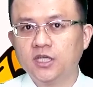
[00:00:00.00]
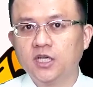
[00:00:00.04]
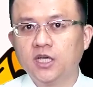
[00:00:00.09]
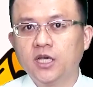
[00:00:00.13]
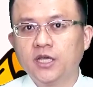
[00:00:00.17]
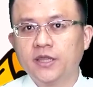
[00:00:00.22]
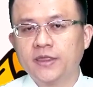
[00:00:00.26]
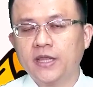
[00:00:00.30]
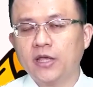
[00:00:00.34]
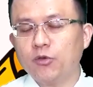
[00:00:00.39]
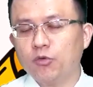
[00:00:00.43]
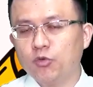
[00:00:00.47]

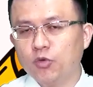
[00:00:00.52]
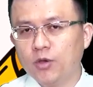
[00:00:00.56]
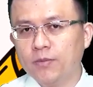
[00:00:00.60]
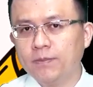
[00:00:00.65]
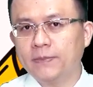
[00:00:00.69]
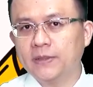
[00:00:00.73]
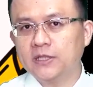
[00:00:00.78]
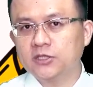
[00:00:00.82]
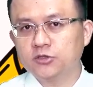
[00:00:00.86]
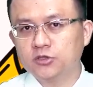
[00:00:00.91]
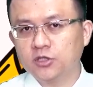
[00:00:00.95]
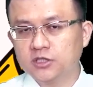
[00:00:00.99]
那原
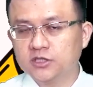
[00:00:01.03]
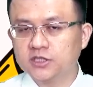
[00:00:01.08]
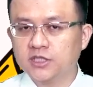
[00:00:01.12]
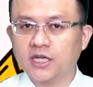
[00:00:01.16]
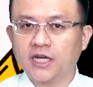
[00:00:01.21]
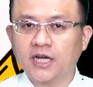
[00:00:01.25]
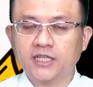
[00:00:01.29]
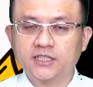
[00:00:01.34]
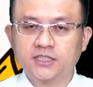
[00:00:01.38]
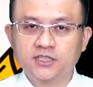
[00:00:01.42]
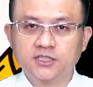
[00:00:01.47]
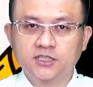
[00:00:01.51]
本就已经开
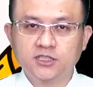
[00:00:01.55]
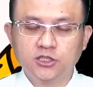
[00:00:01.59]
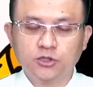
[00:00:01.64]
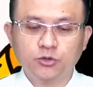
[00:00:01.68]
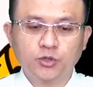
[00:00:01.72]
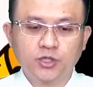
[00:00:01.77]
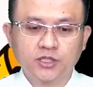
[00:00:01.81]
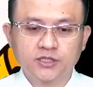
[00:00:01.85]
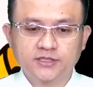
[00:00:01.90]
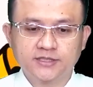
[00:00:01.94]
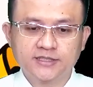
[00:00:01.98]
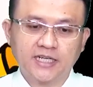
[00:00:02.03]
始进入个
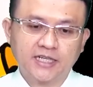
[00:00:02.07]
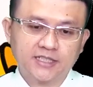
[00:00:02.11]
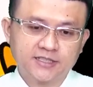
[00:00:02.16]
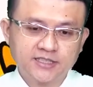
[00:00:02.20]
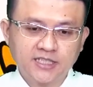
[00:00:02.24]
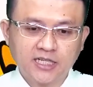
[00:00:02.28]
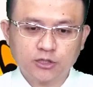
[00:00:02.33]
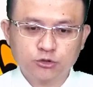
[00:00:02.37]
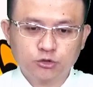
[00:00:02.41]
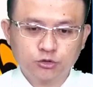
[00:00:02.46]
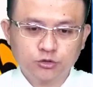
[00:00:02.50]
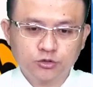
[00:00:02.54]
涨价
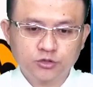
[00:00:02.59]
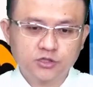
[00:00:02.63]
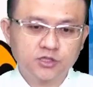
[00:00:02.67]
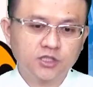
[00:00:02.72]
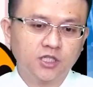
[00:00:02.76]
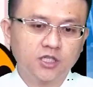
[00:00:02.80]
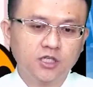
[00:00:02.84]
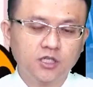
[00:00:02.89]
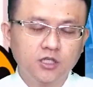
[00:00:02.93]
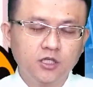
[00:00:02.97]
趋势，